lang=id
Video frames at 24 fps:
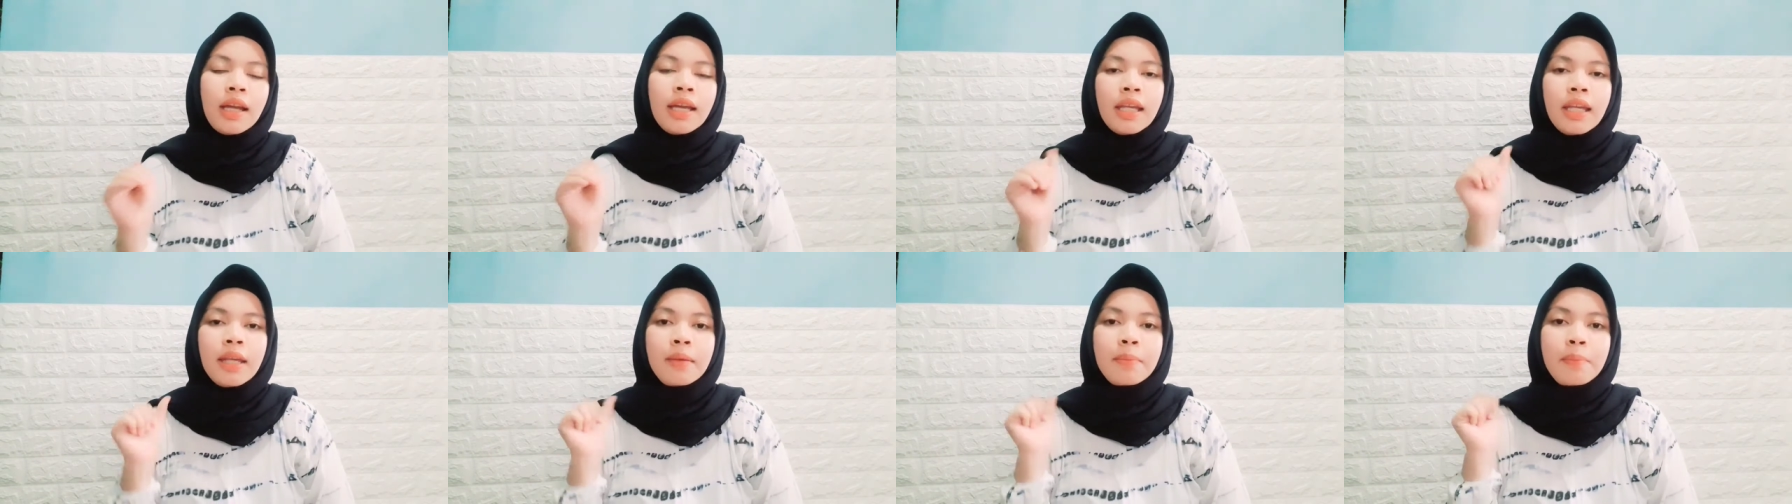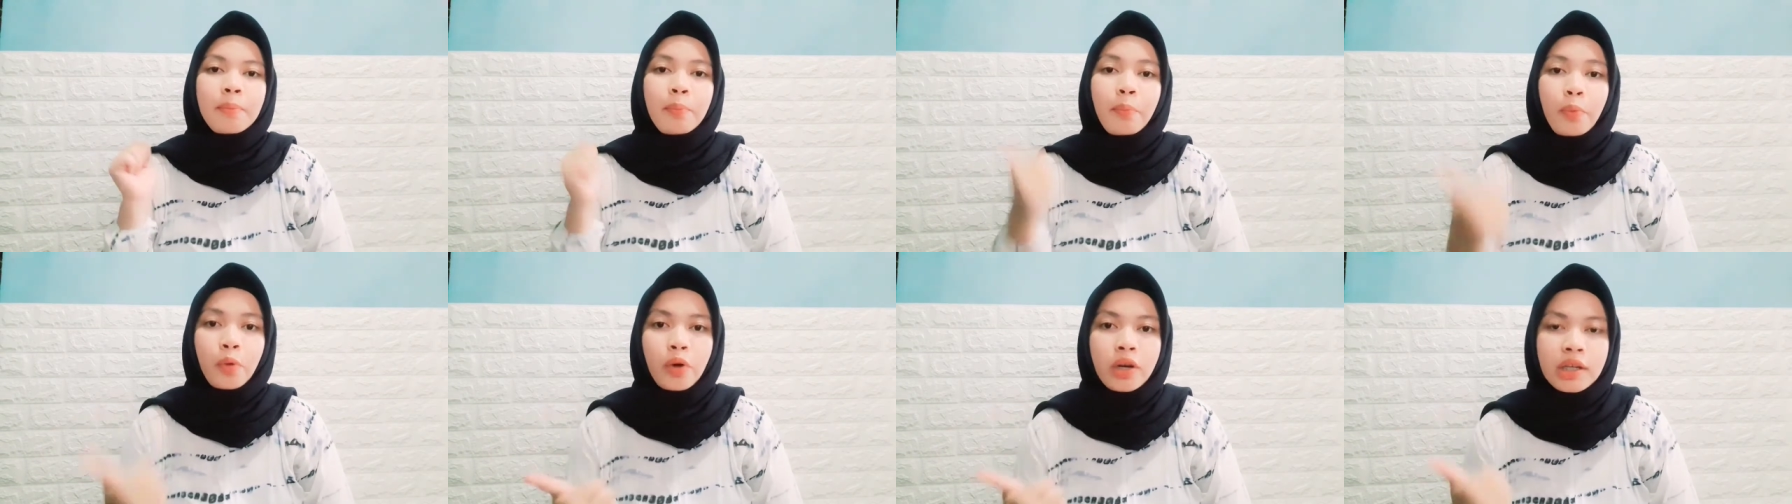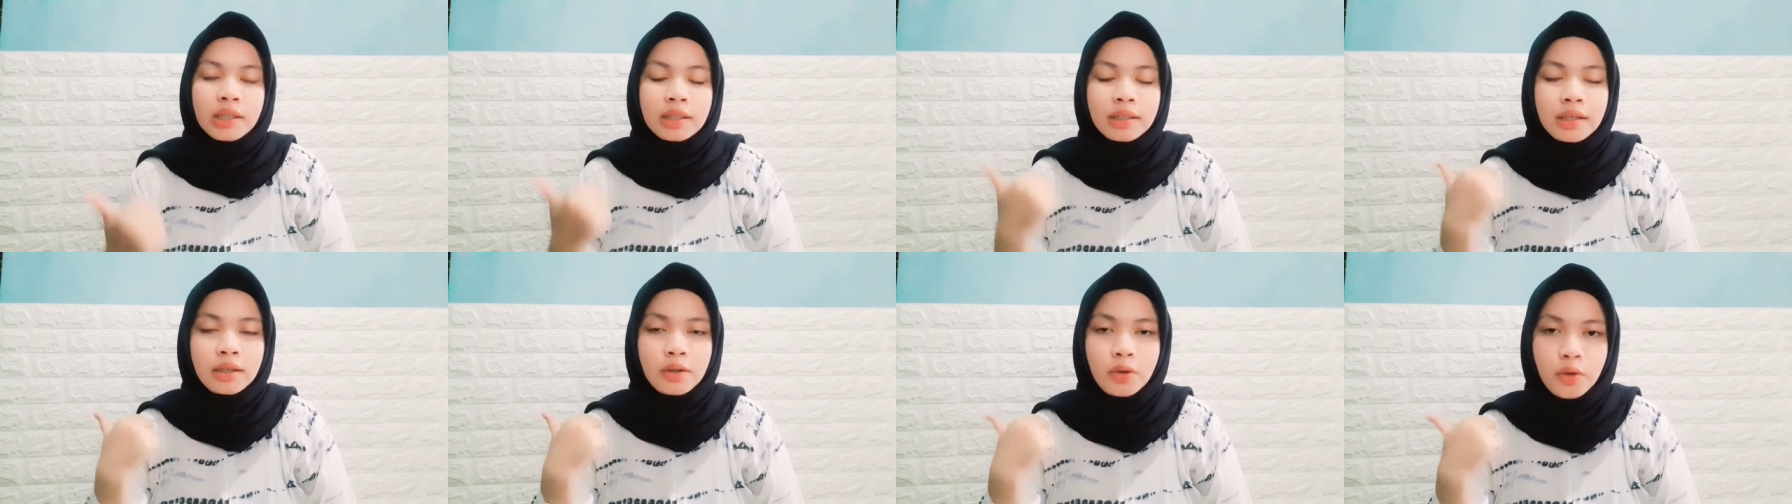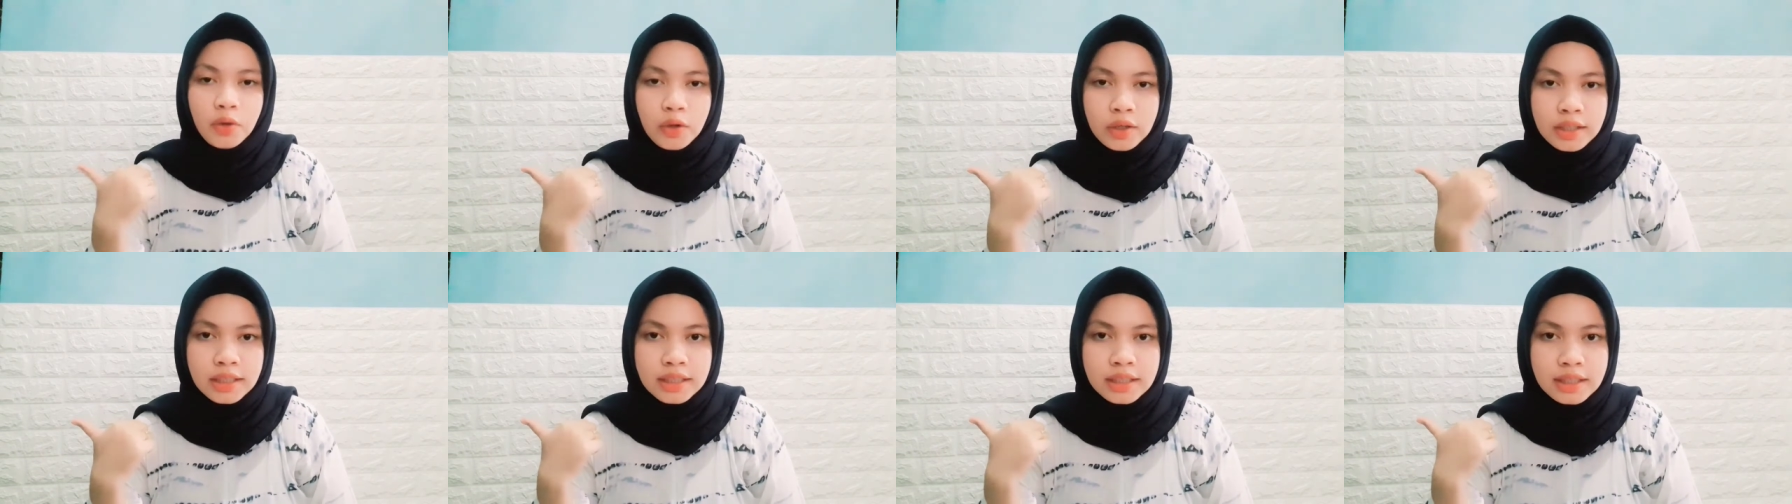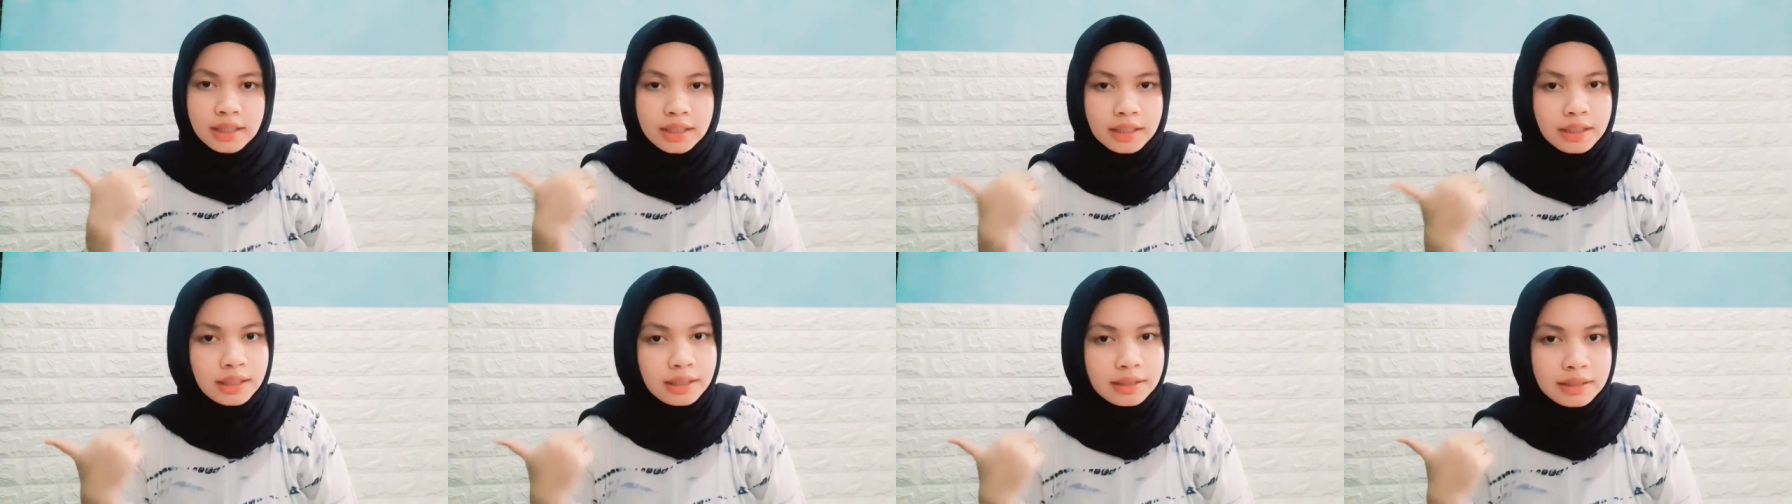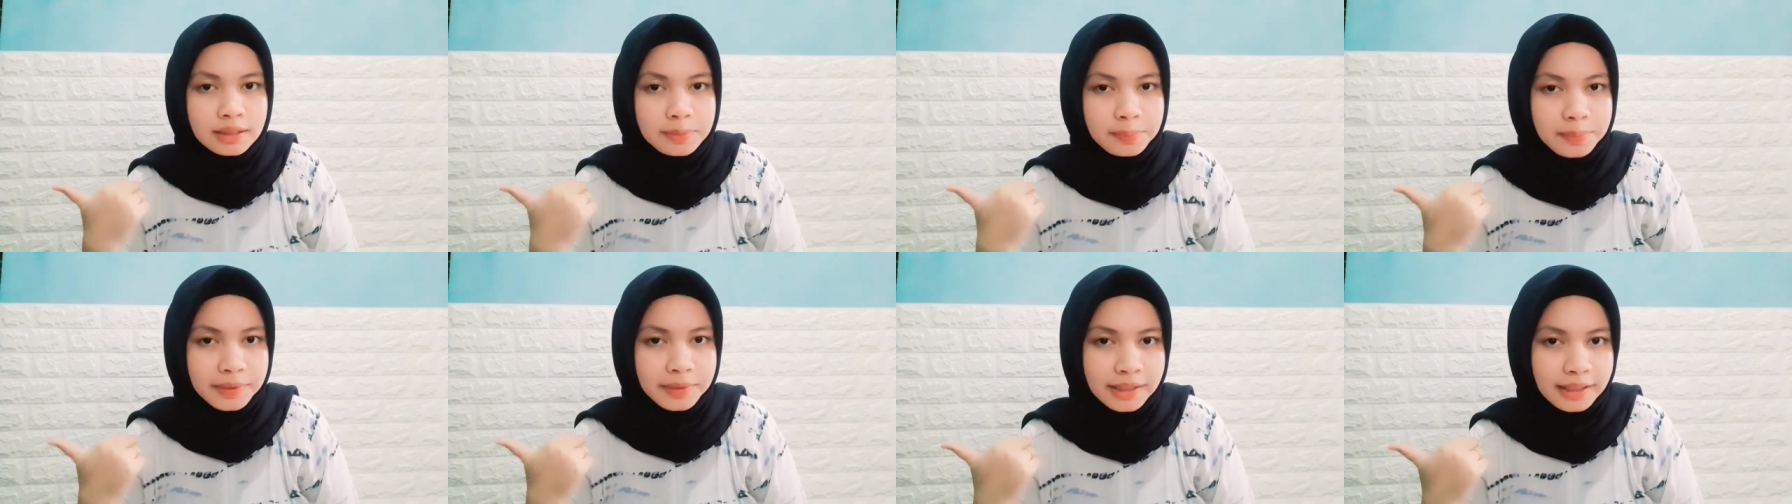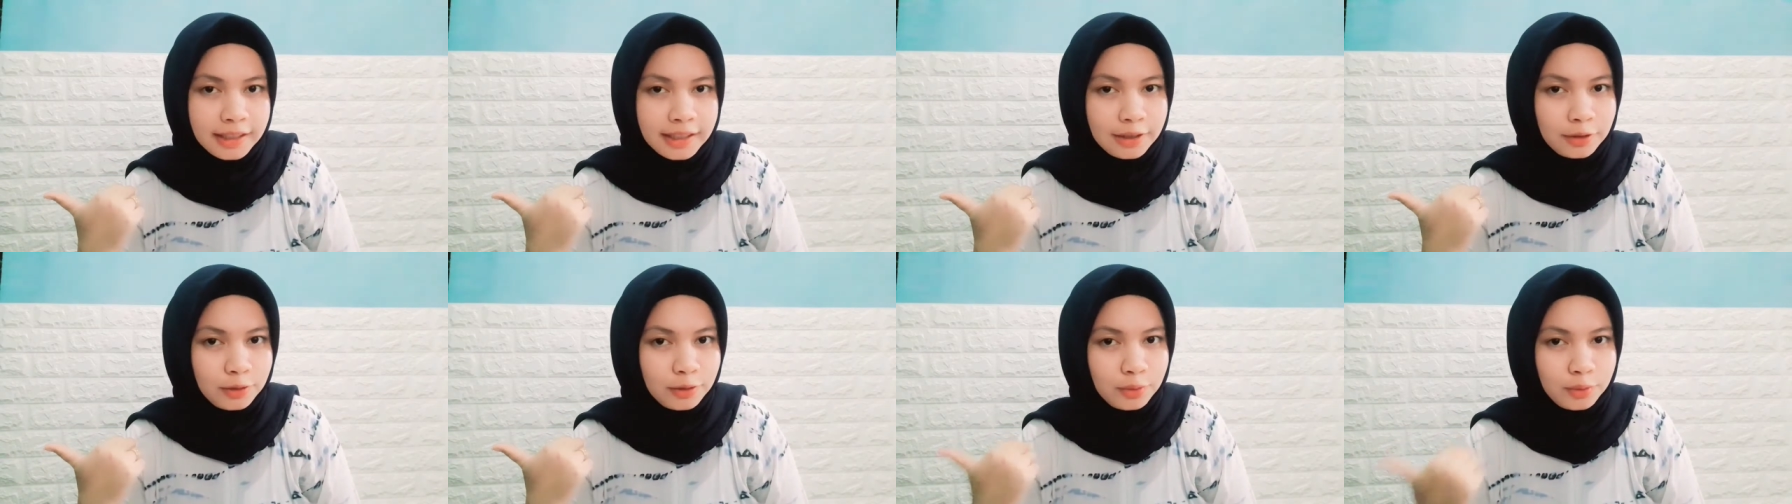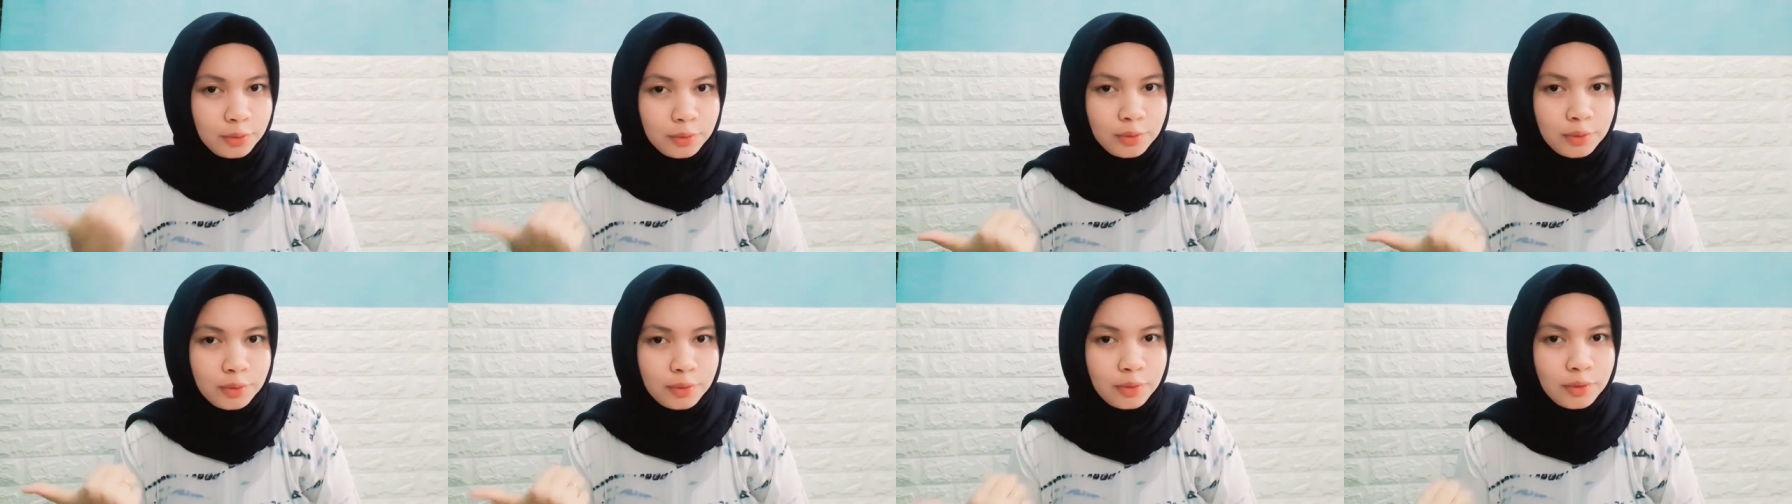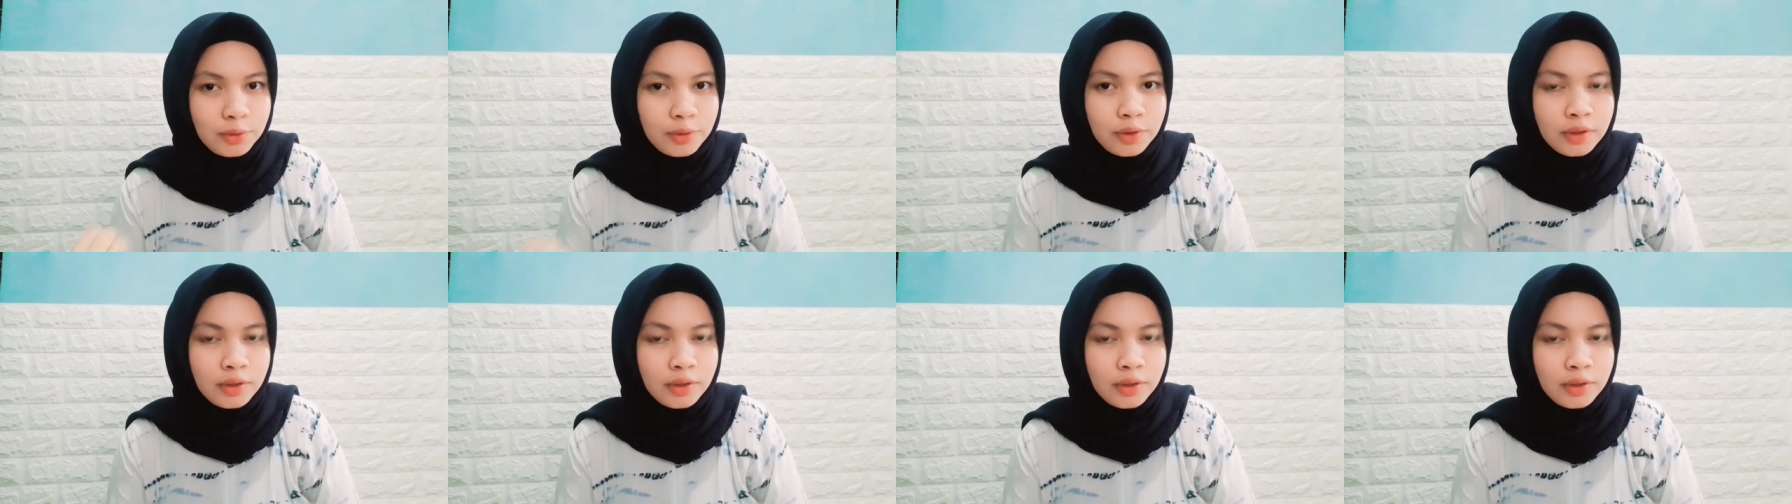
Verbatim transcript: import dan original seperti itu